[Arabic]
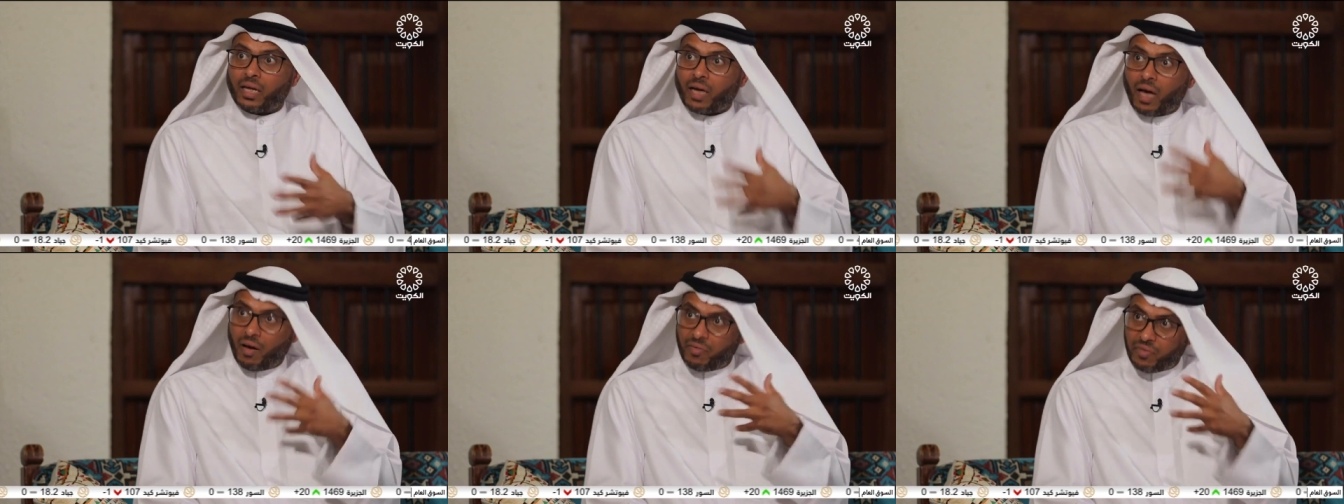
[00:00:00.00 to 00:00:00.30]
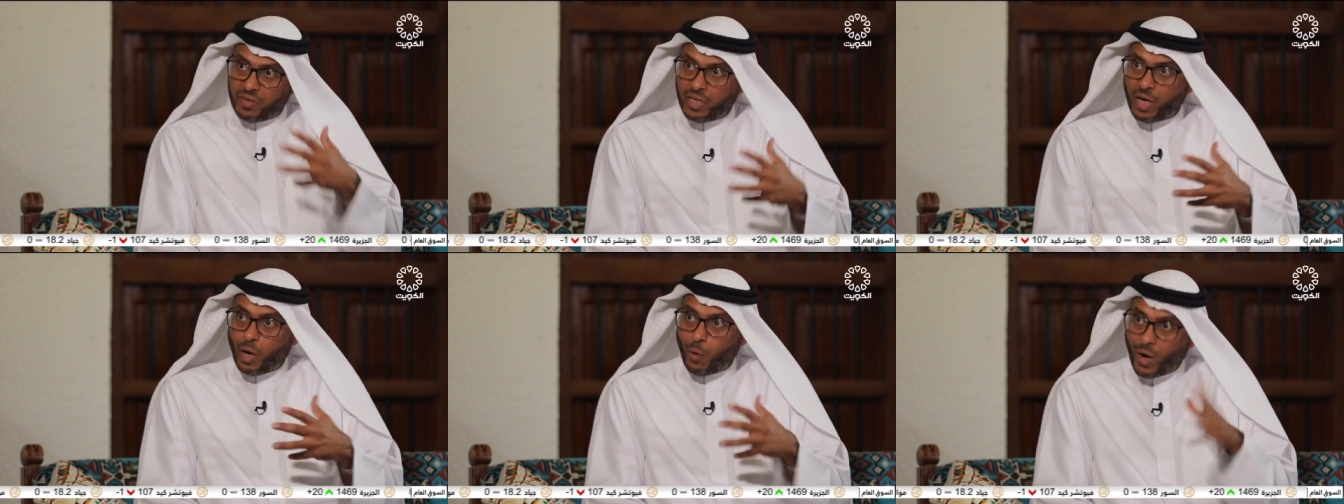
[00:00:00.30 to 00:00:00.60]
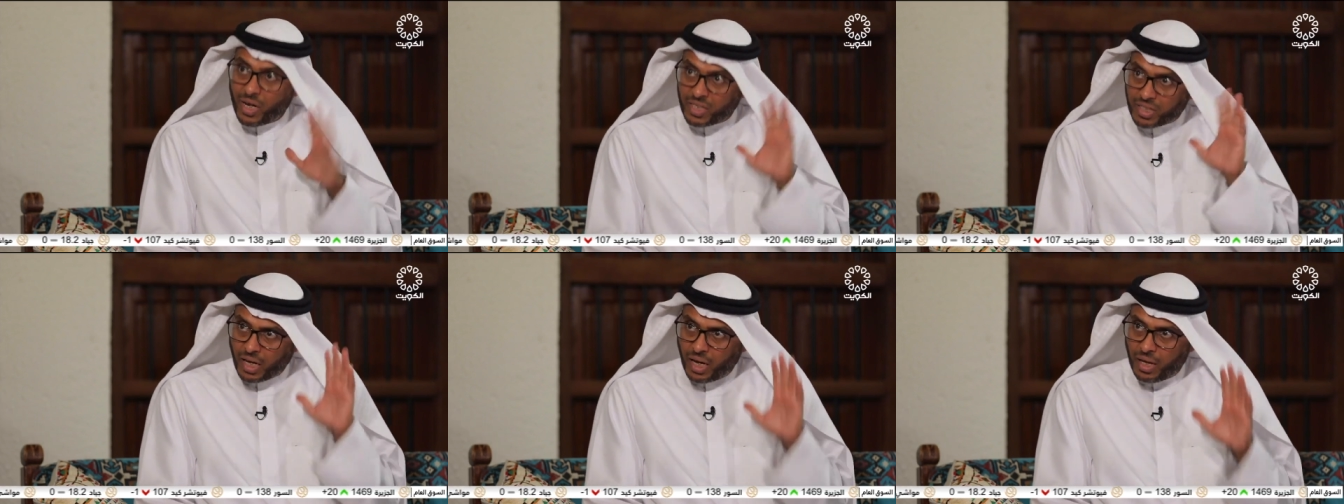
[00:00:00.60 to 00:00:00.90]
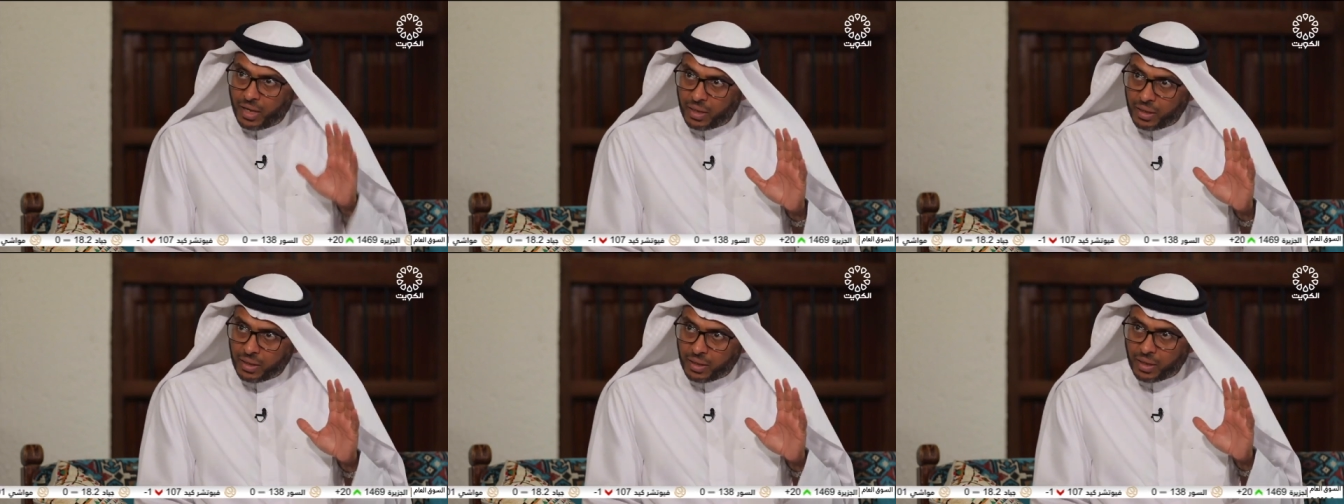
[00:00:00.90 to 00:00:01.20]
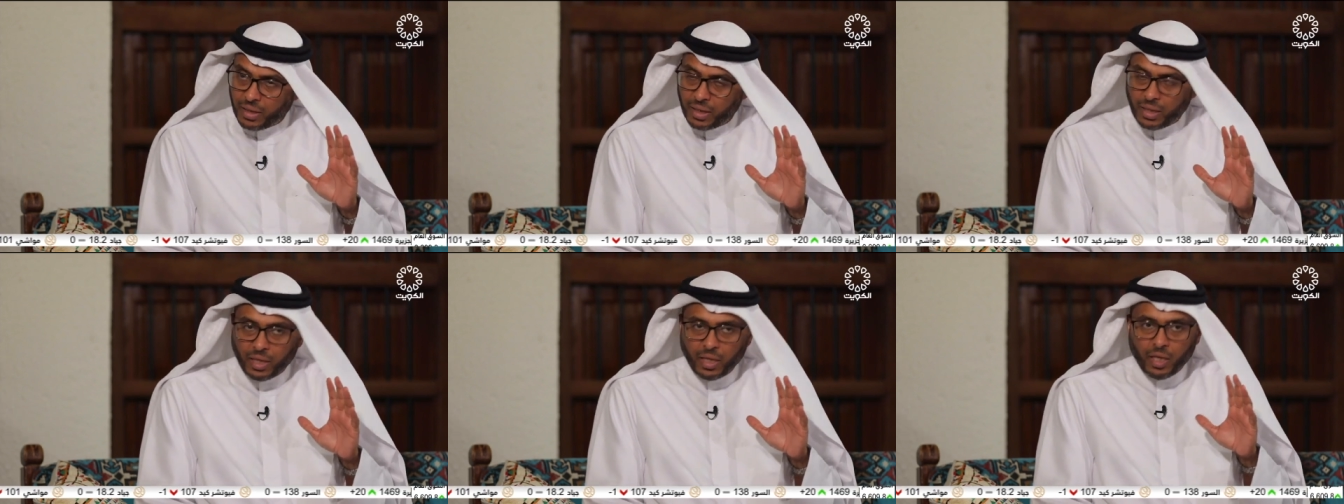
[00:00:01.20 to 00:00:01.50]
ثقافية واسعة
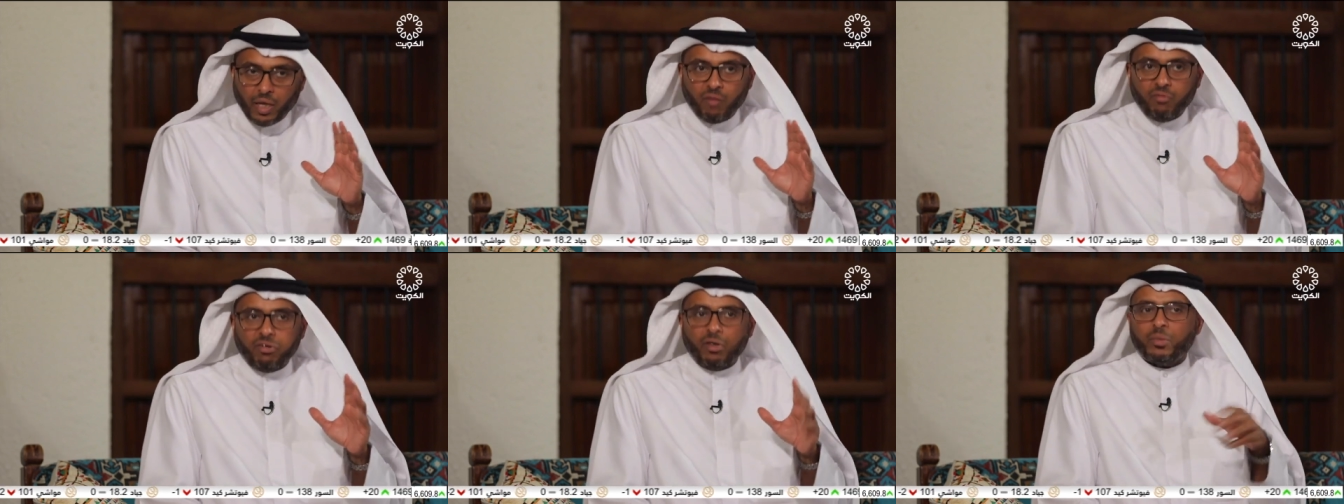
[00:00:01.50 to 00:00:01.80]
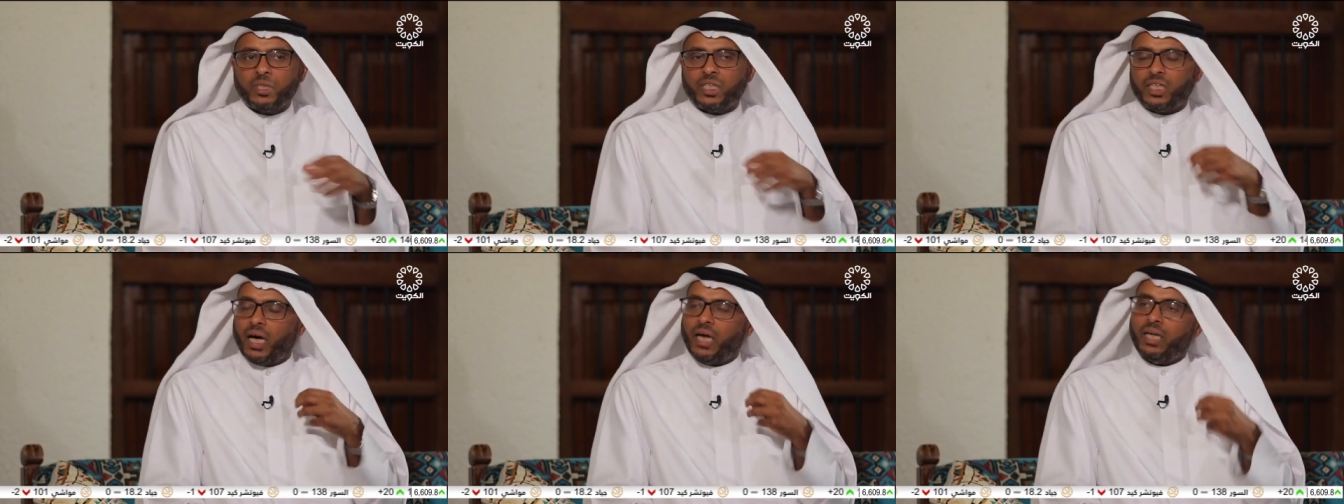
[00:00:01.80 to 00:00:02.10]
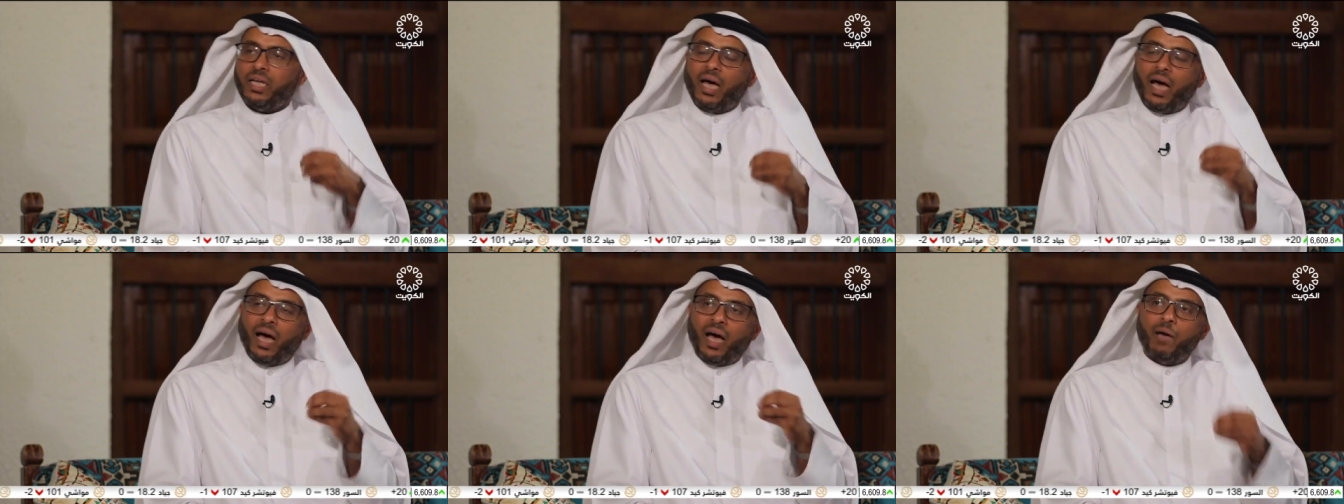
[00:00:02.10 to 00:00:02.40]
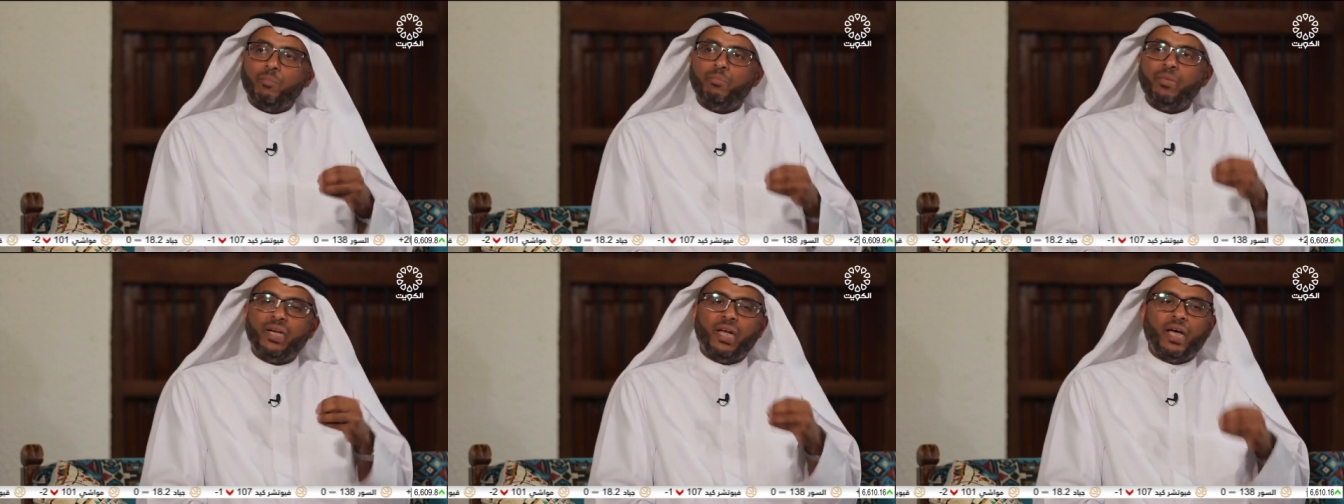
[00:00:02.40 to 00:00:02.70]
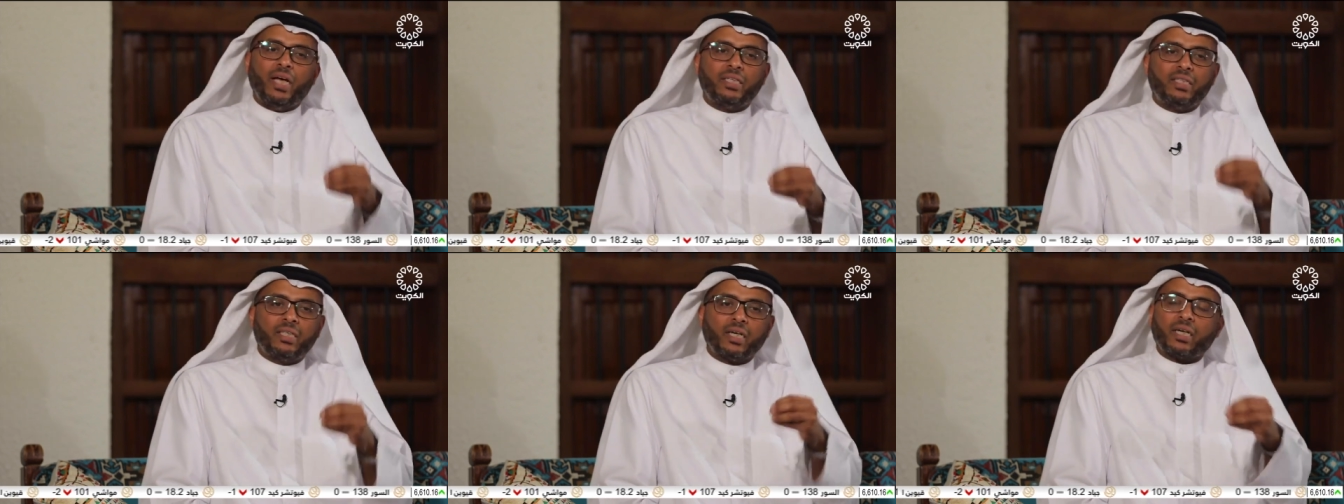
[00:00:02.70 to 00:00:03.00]
فبالتالي أحب
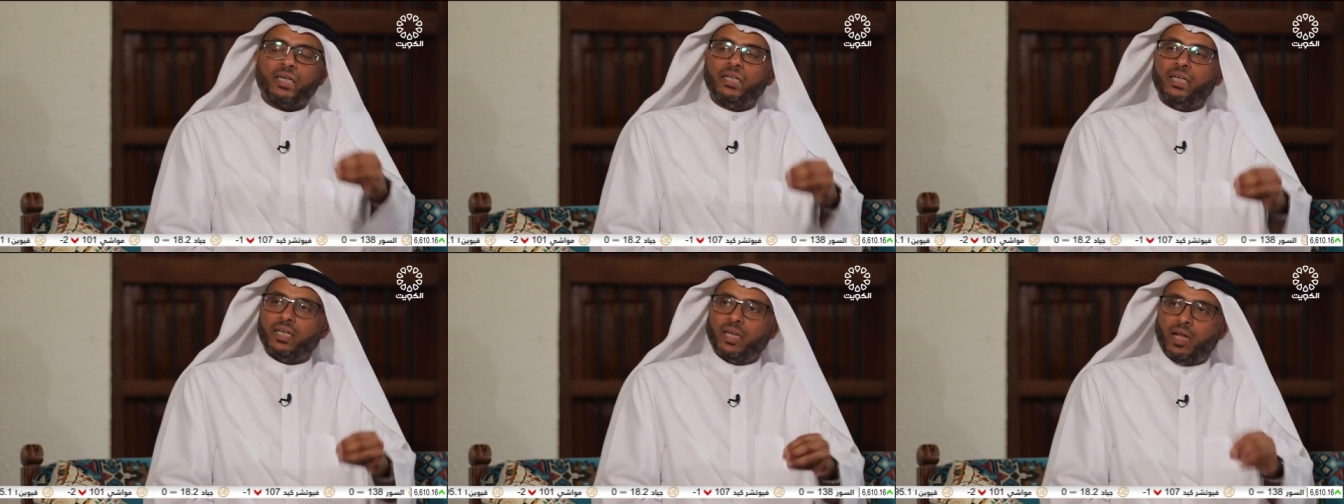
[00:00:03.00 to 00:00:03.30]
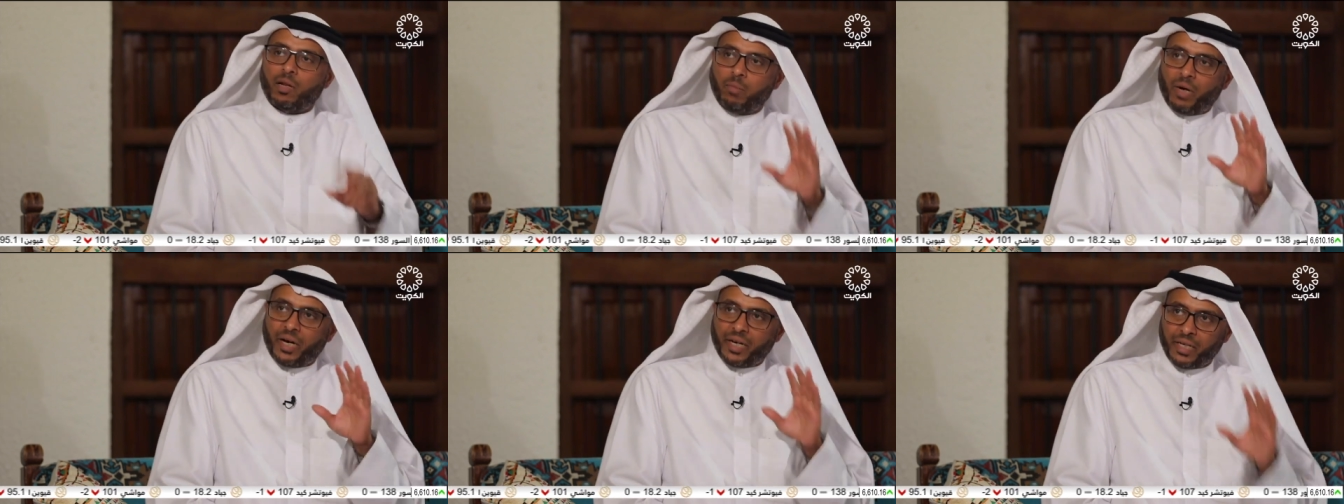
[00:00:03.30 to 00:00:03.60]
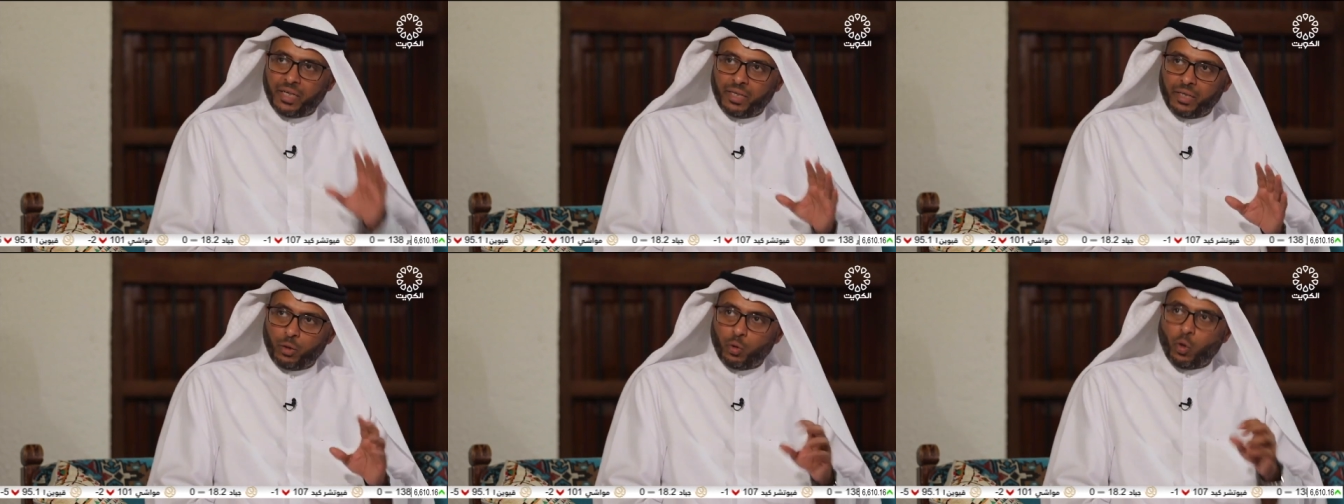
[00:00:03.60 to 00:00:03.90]
أنه ينتقل إلى البحرين